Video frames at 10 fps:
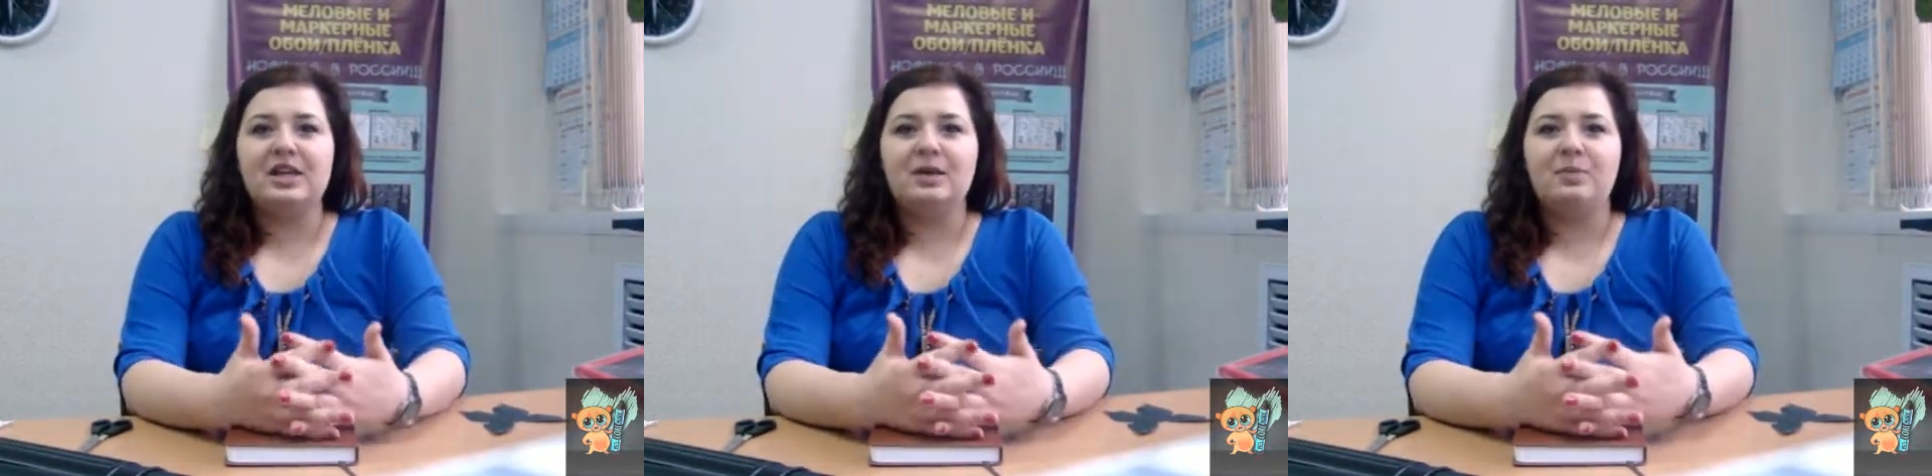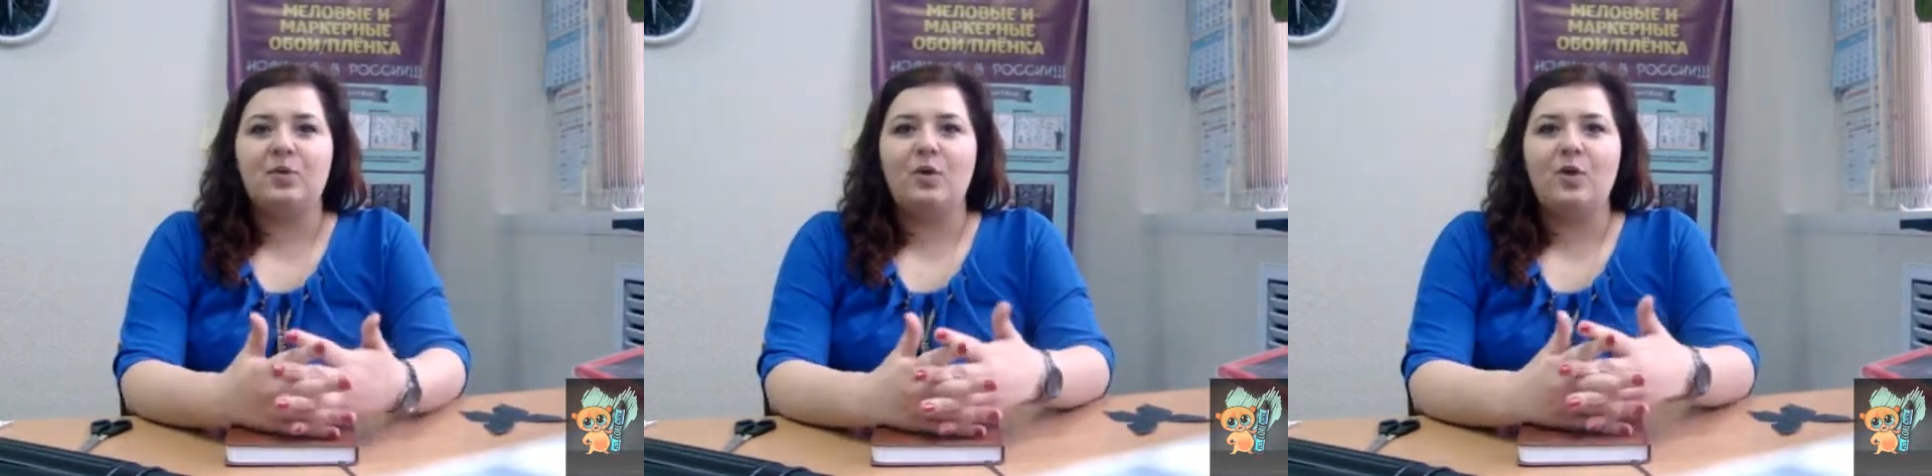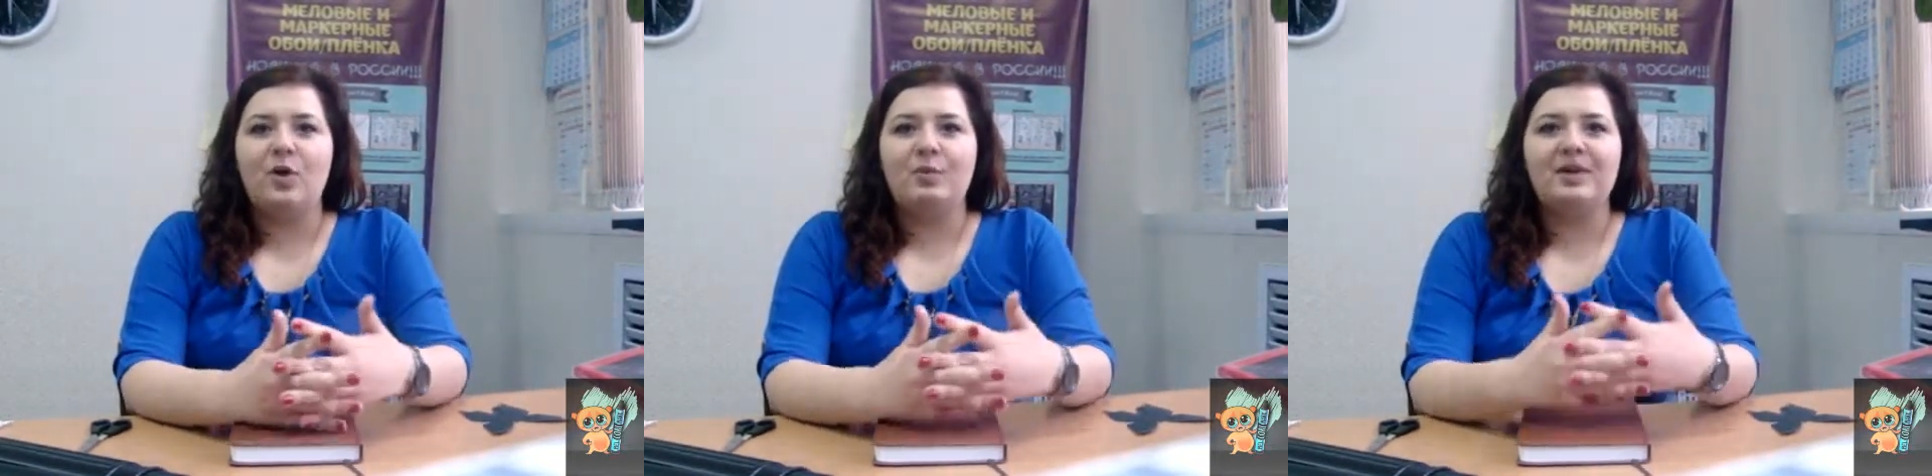и
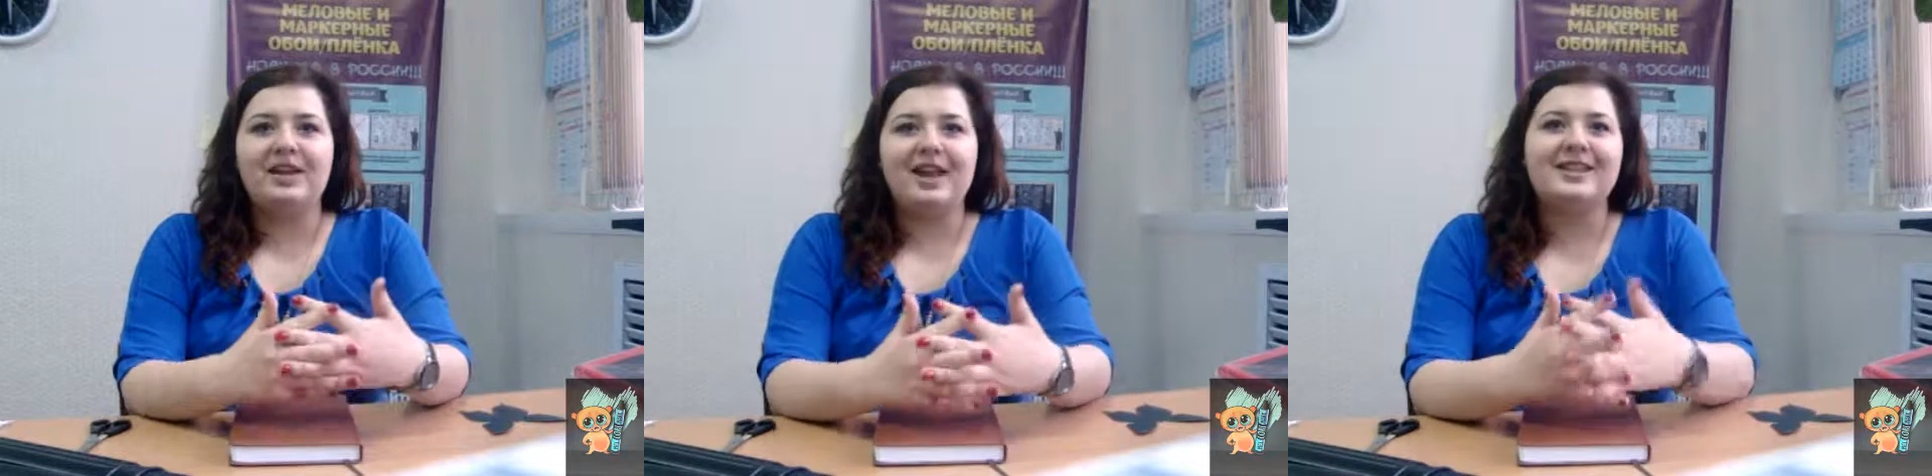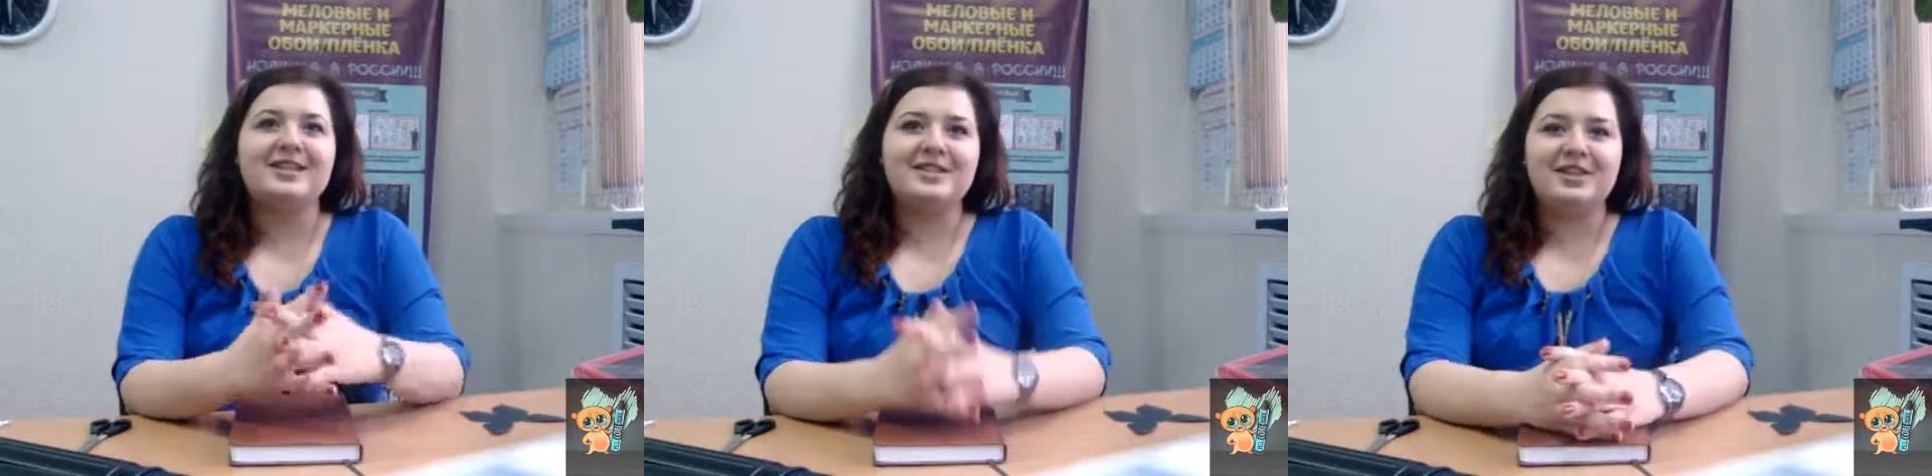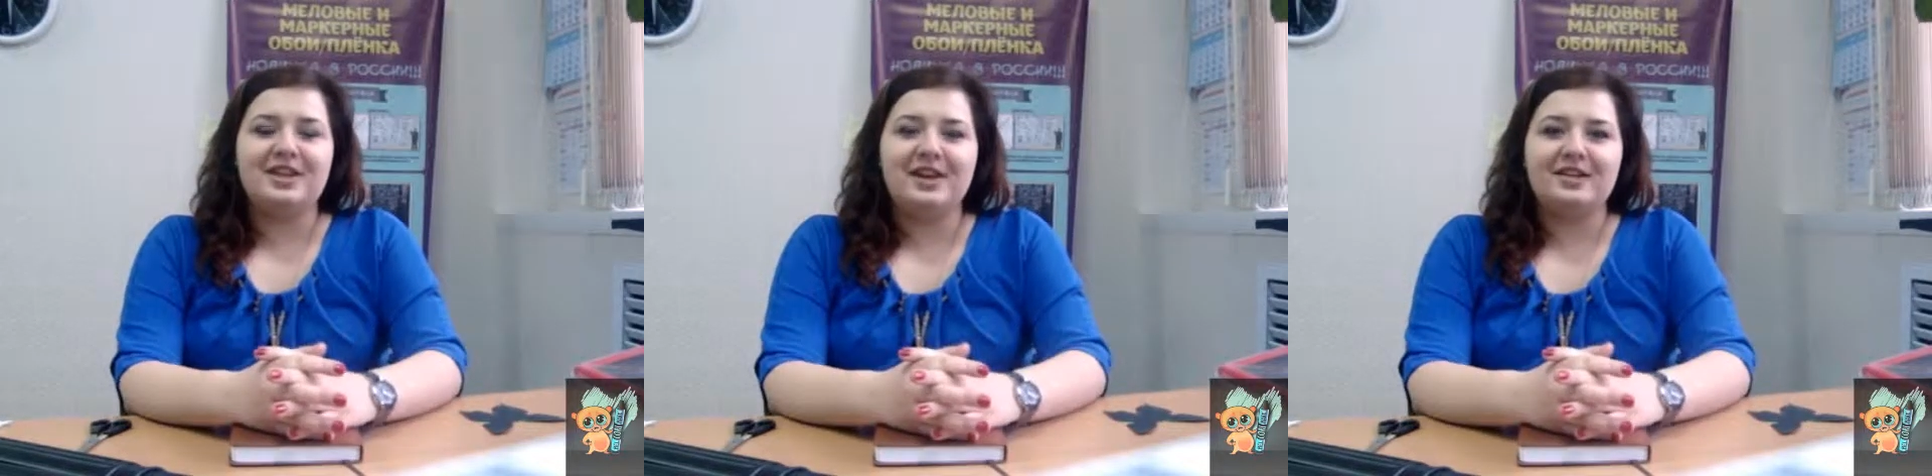по приятной
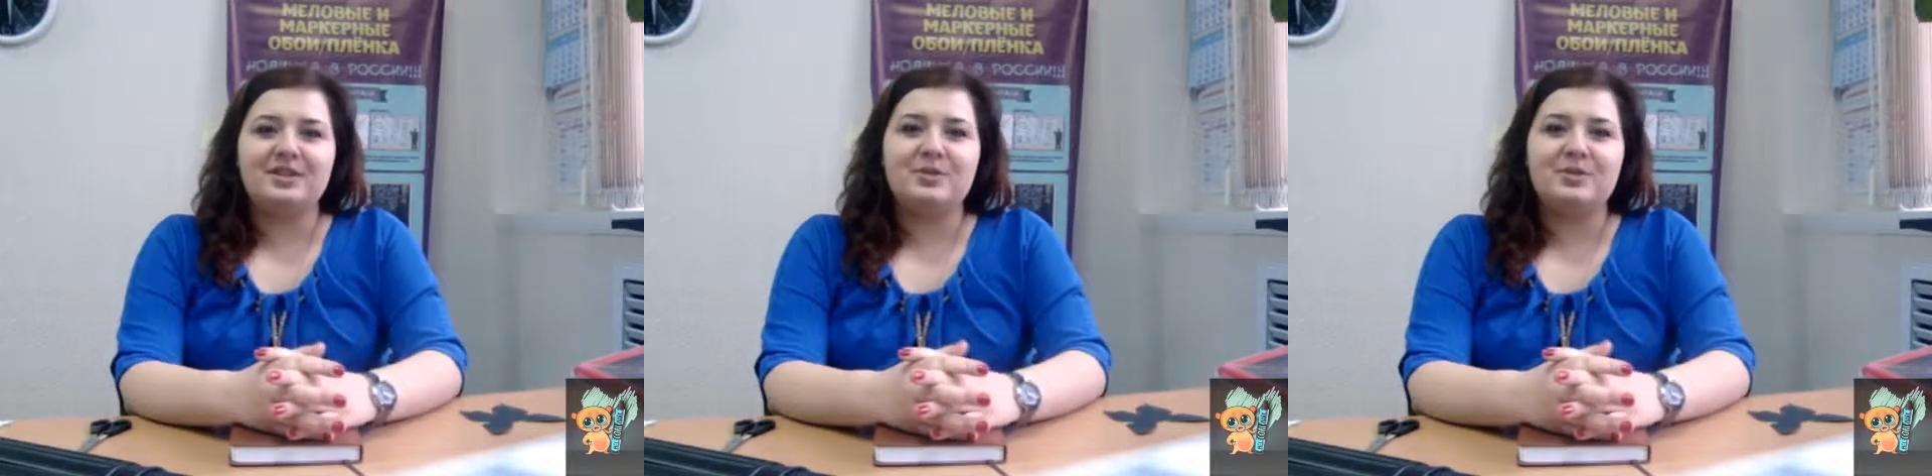цене.